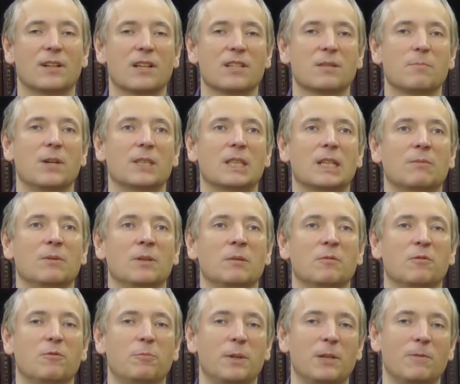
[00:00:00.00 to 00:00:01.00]

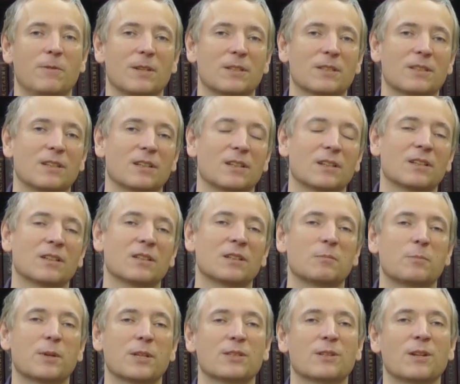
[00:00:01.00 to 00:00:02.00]
рассматриваем в привязке
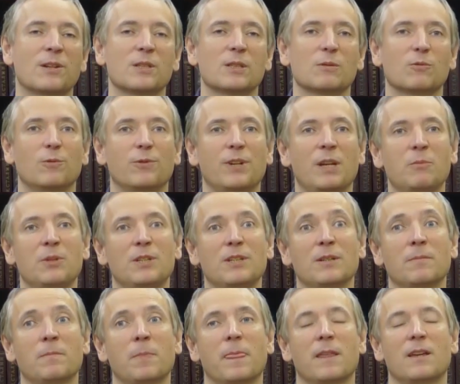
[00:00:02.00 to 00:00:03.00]
к пространству и
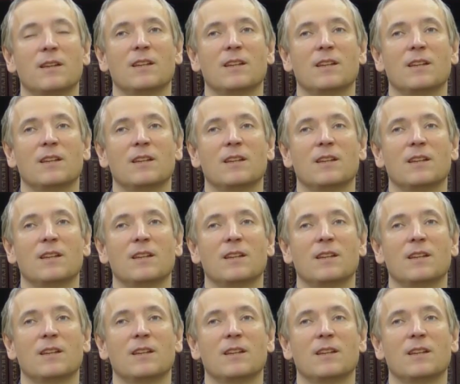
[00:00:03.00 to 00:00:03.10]
времени,